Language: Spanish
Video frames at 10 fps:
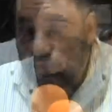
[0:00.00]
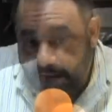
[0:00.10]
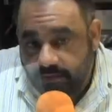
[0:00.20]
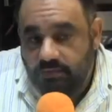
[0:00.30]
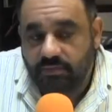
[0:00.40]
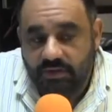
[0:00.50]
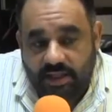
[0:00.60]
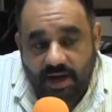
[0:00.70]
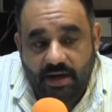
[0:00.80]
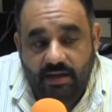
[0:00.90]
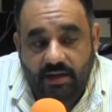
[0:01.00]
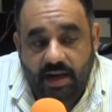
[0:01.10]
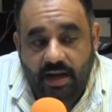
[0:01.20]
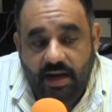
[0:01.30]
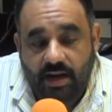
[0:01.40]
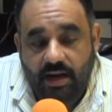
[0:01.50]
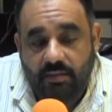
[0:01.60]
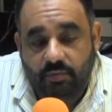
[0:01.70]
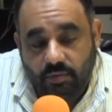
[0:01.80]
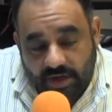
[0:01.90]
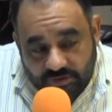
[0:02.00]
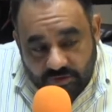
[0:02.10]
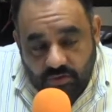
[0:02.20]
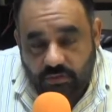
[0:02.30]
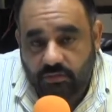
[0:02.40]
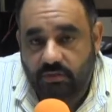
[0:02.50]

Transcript: Claro, invitar a la, población,